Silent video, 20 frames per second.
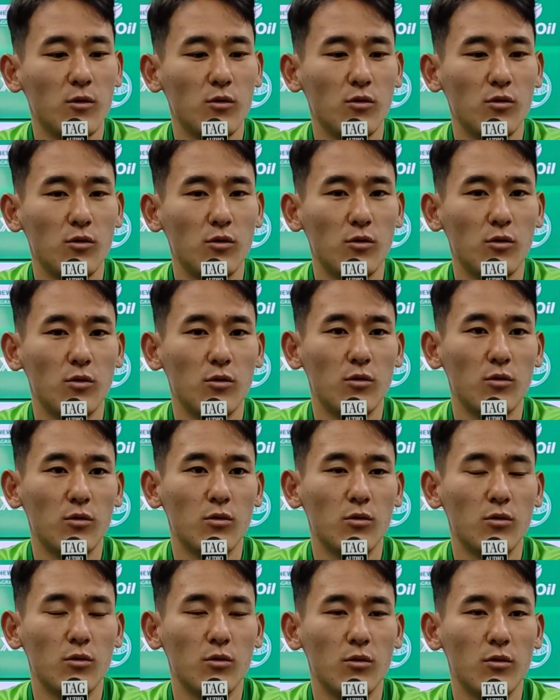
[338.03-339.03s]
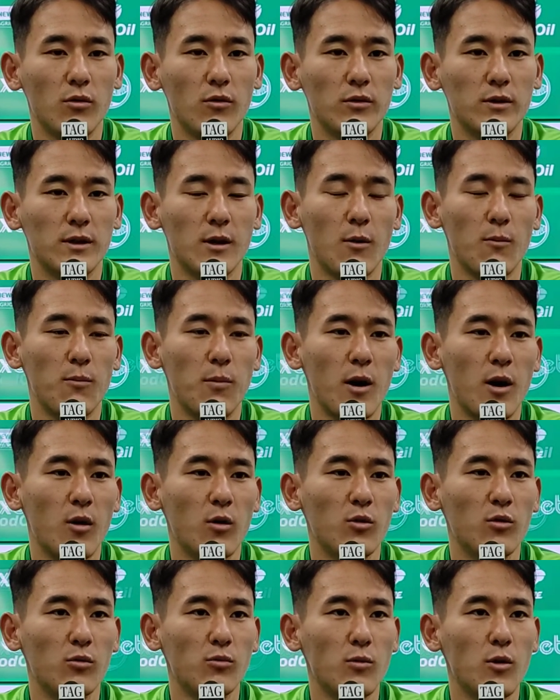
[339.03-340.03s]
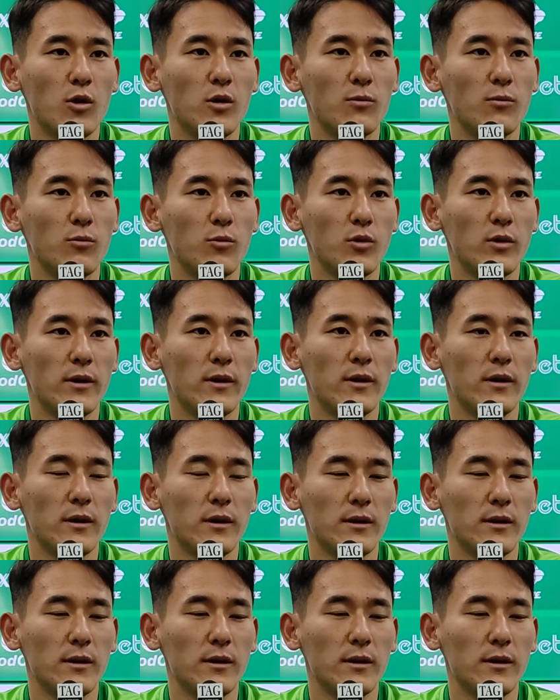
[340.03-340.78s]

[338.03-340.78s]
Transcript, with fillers: O, são Paulo no Morumbi,